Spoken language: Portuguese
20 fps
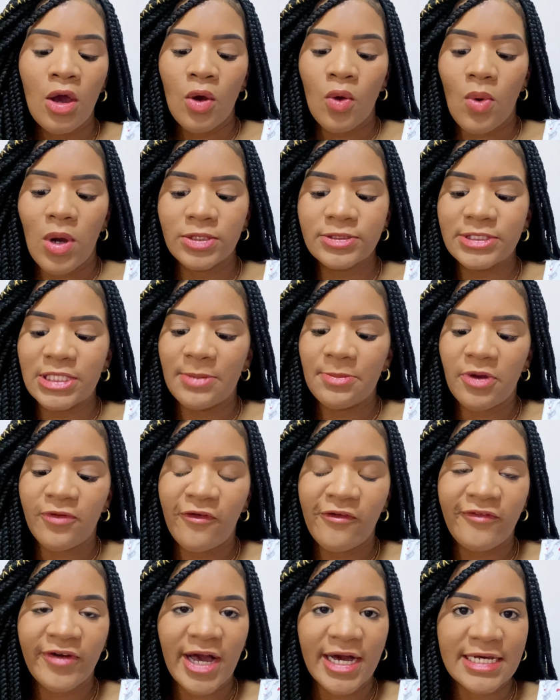Quanto tempo que eu
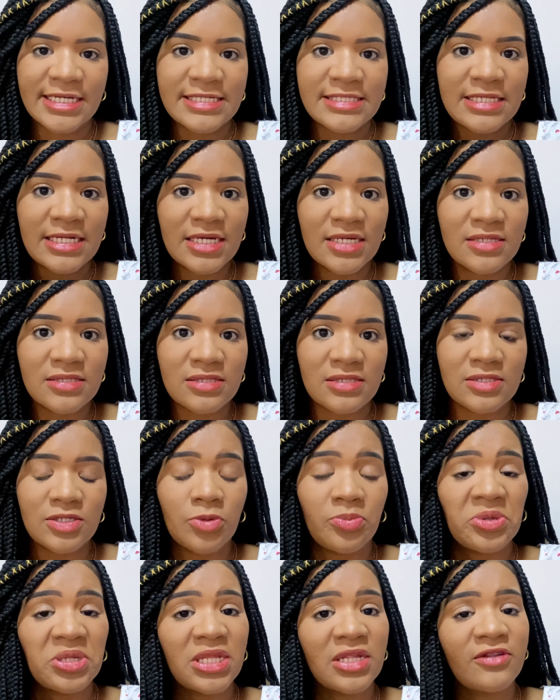vou ficar com as tranças? Eu
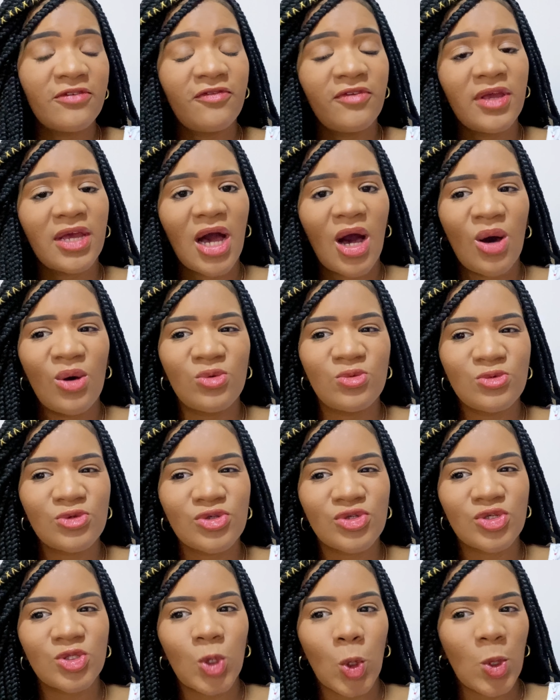pretendo ficar
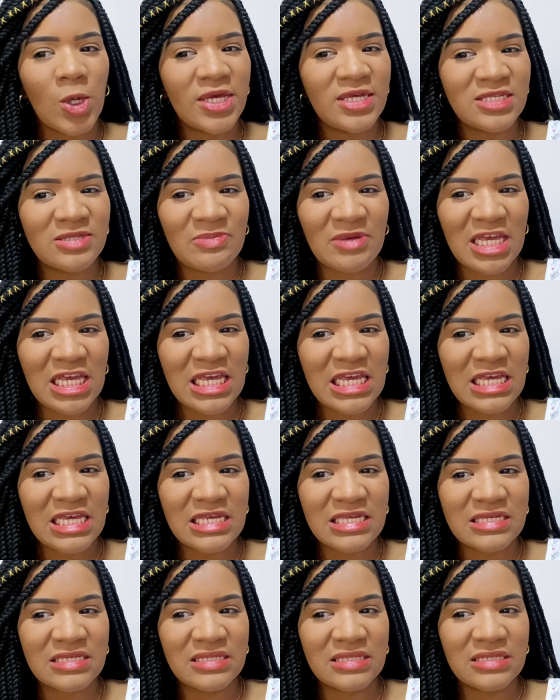uns dois
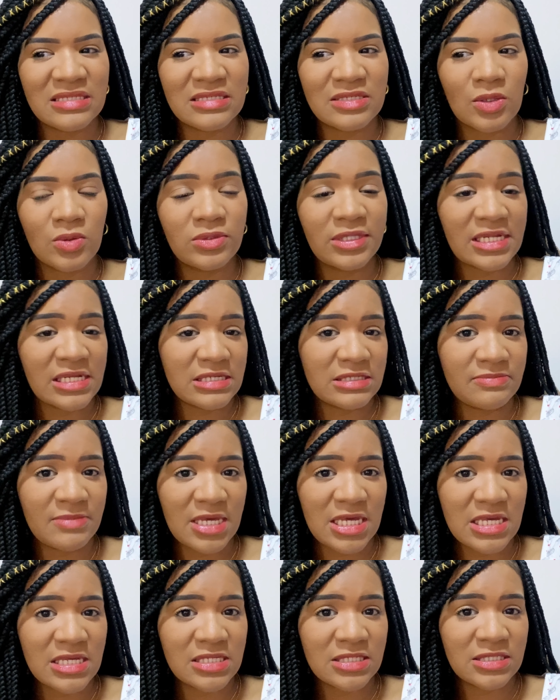meses ou três
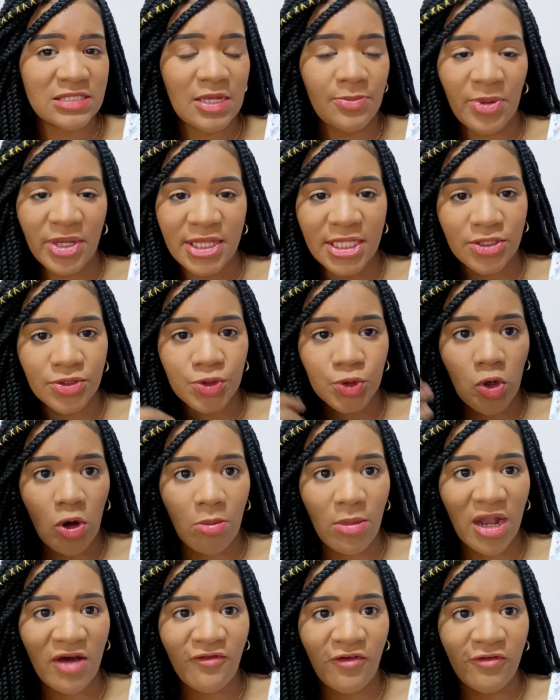meses, dependendo de
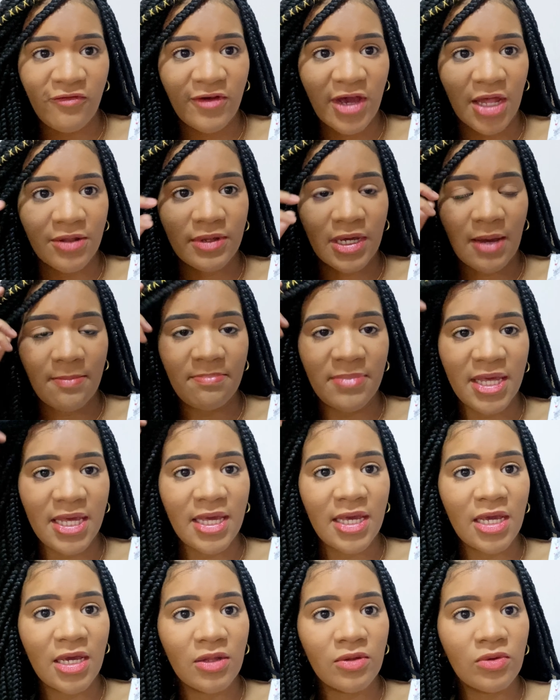como ela for ficar no
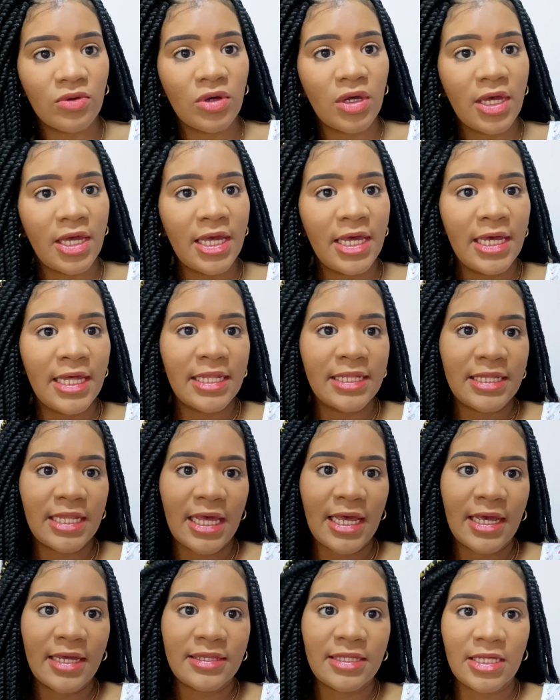cabelo,
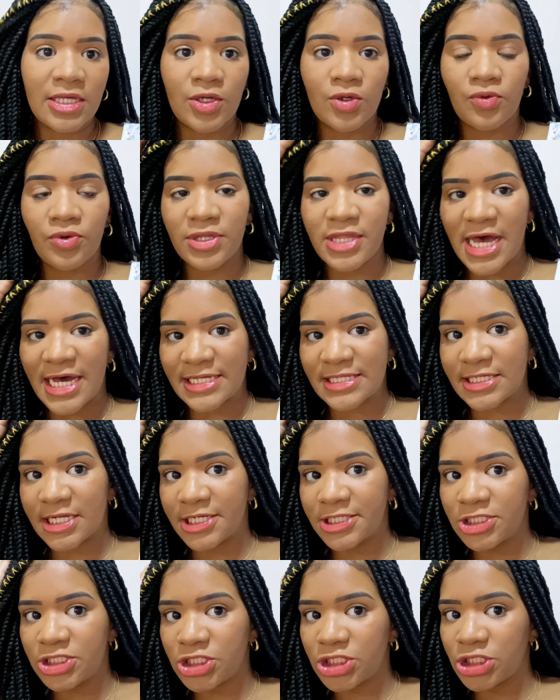né? Tem que cuidar
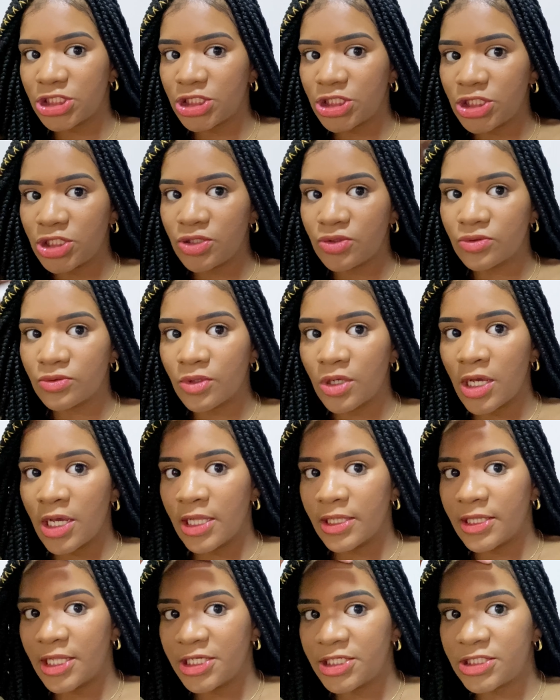certinho.
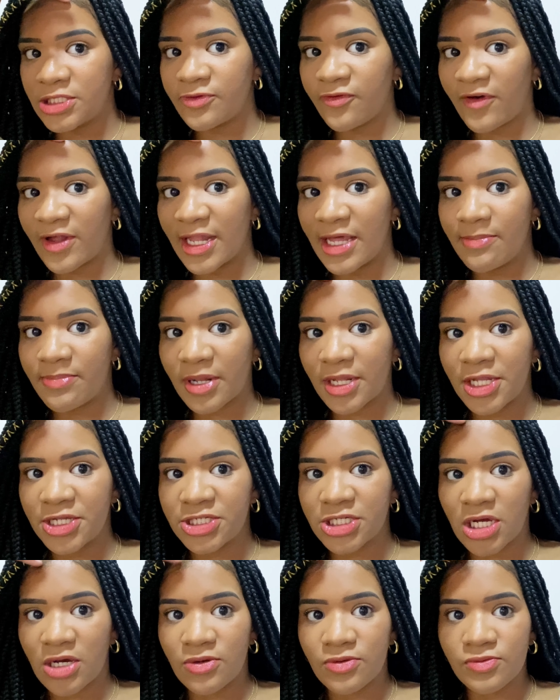Deixe, falei para
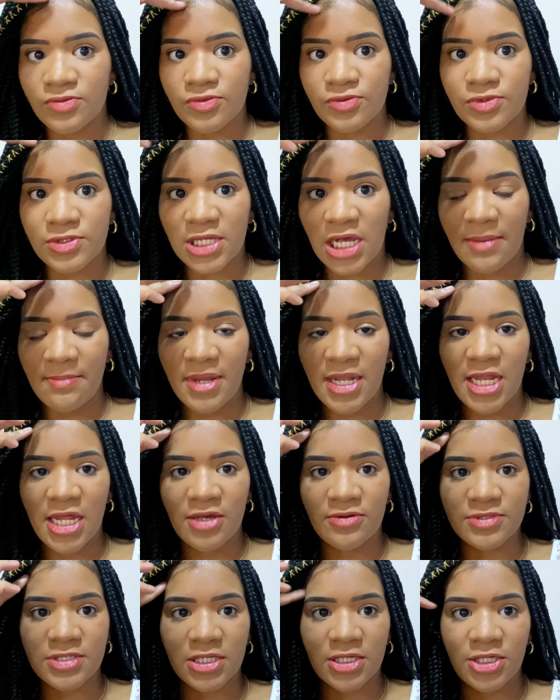deixar uns
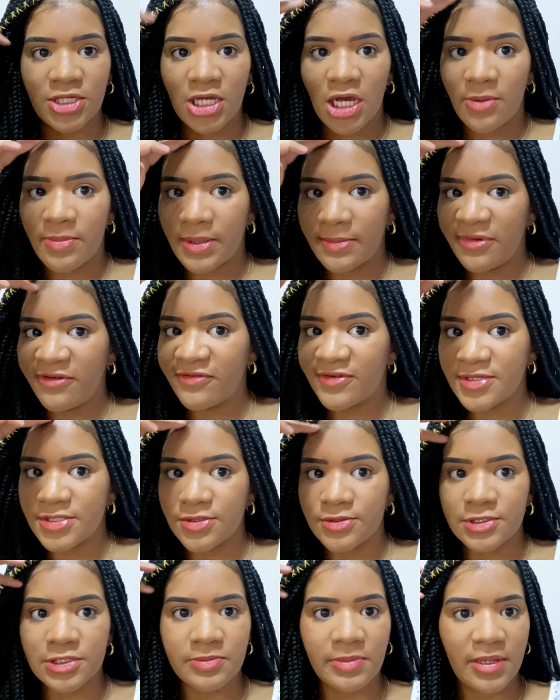cabelinhos aqui, ó, para mim fazer
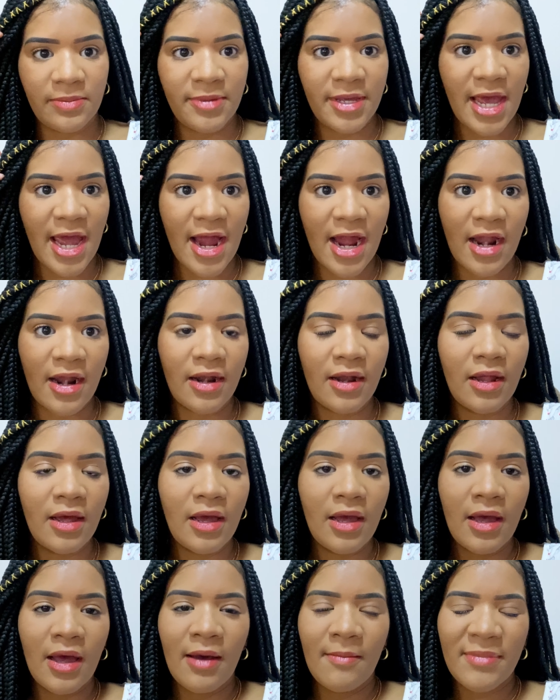uns baby hair
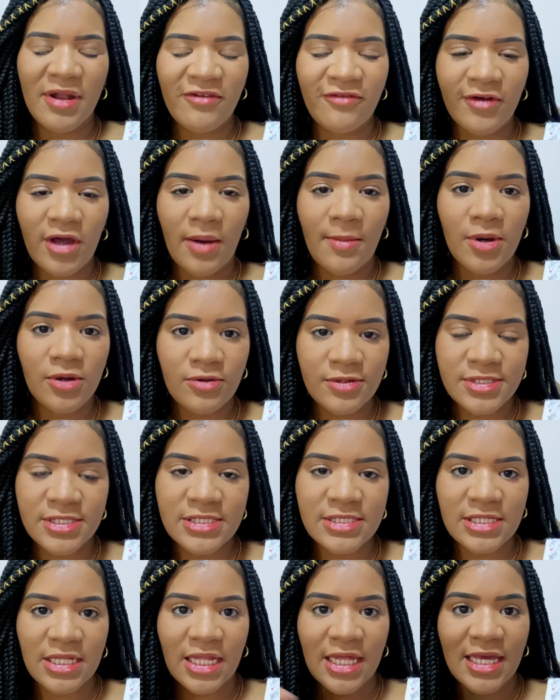para ficar uma coisa
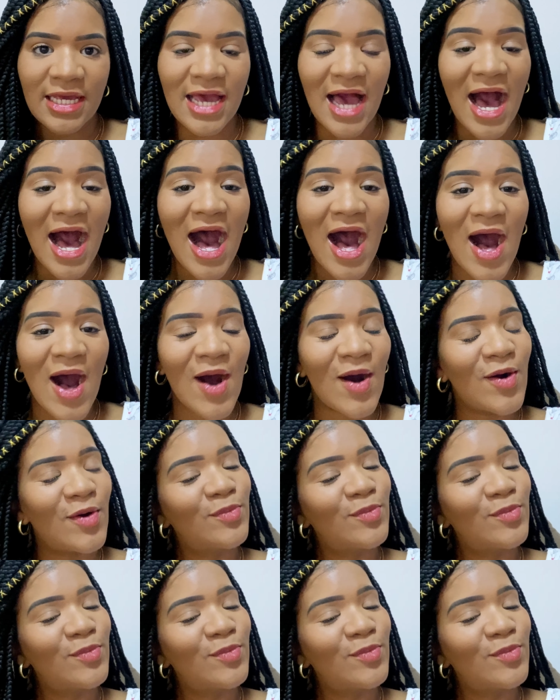assim legal,